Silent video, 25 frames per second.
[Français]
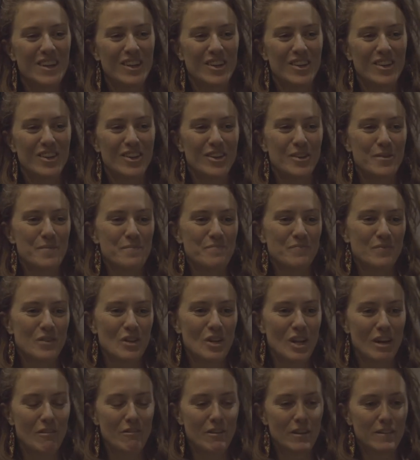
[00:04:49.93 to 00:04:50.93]
euh,
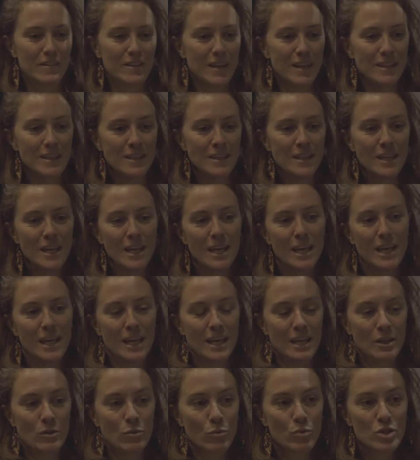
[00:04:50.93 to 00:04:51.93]
de la vingtaine.
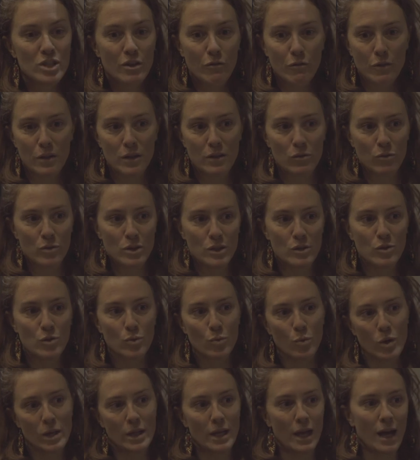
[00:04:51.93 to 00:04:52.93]
Et donc j'ai fait des
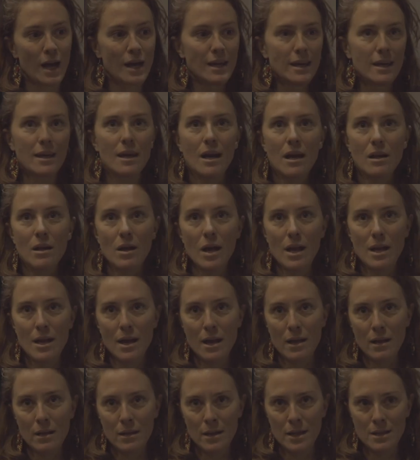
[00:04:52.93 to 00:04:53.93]
auditions à l'Irak et
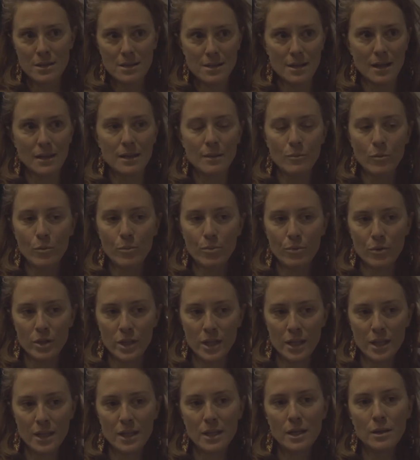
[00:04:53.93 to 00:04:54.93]
à l'ENSAD à
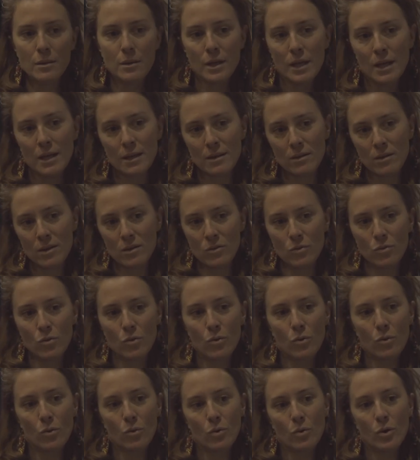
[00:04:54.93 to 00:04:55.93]
Montpellier, et,
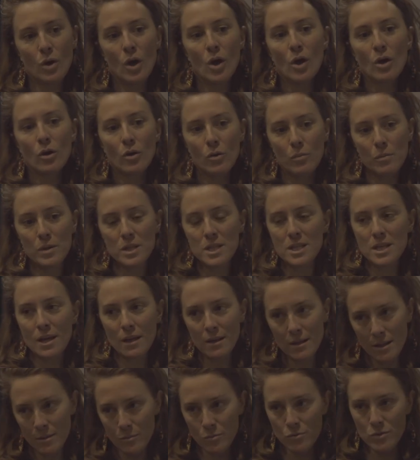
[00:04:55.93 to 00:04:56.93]
deux
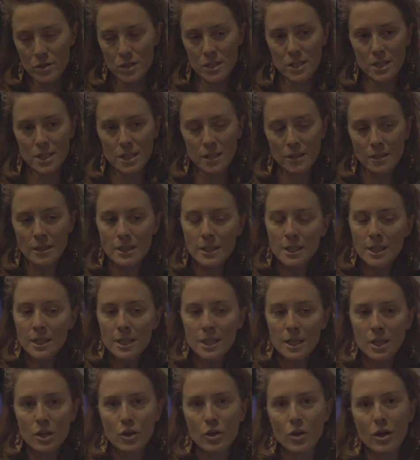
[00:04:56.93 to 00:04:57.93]
comédiens et musiciens
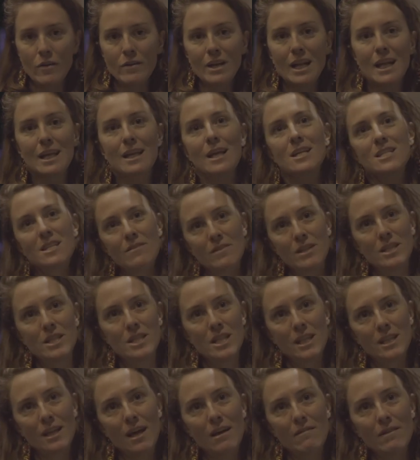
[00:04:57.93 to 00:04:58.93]
euh, avec lesquels j'avais
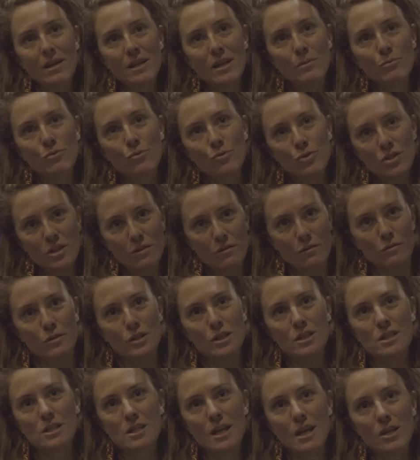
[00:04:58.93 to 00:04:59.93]
déjà travaillé, puisque j'avais fait
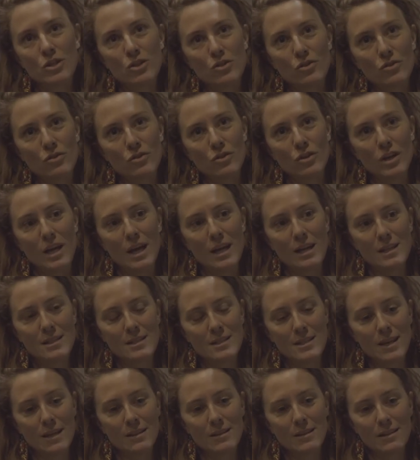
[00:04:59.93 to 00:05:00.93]
des stages à
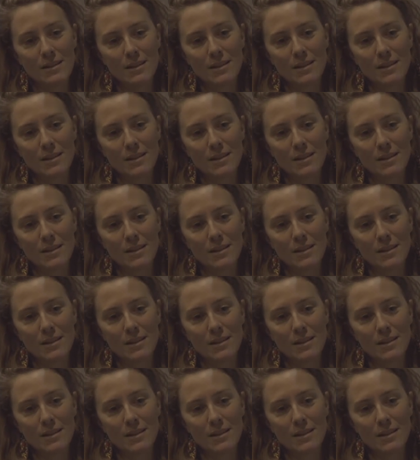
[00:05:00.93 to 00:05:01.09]
l'ENSAD.